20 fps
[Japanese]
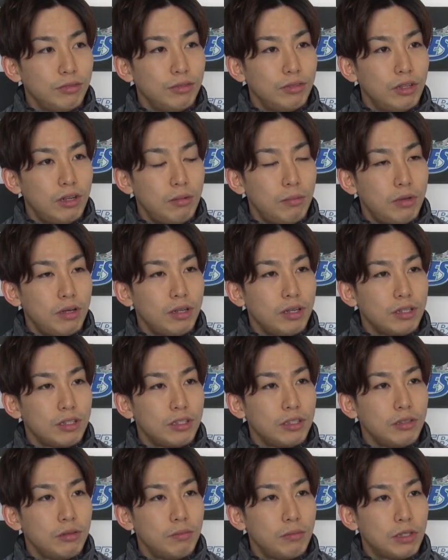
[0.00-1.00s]
うん裏
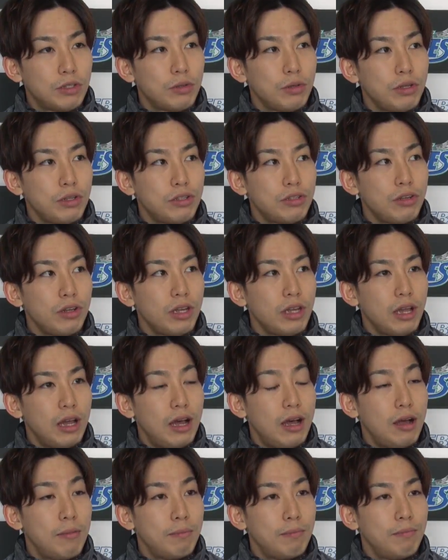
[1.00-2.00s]
話、まあ、ちょいちょい
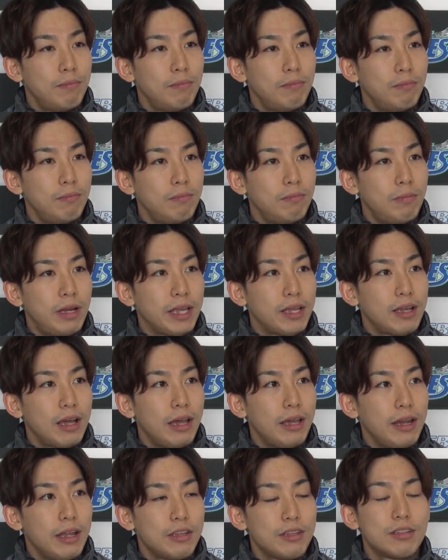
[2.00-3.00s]
あ毎
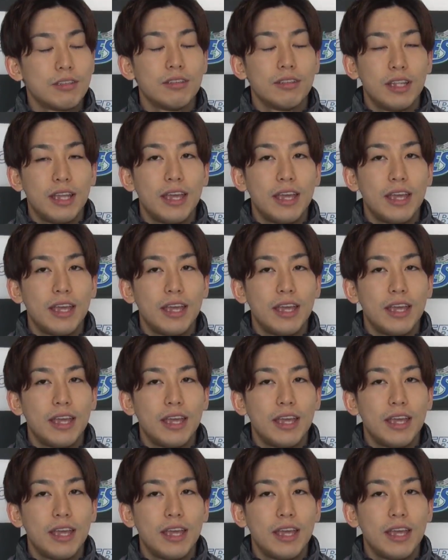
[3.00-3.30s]
回練習